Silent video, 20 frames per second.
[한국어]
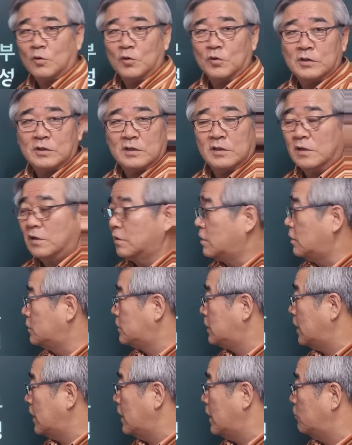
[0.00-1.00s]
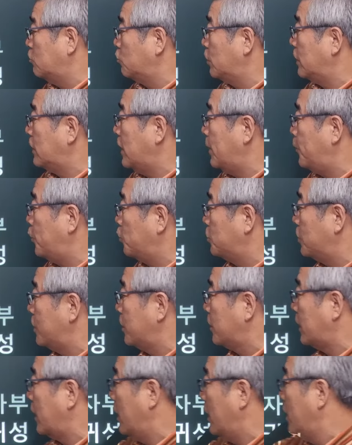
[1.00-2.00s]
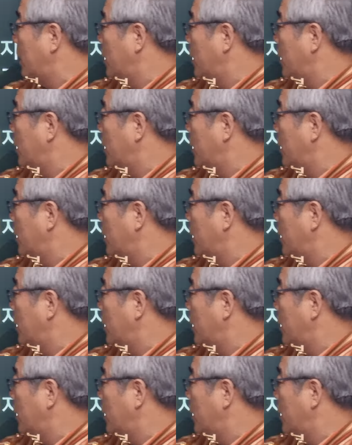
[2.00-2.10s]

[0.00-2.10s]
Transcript: 또 글자 중에 대표적인 게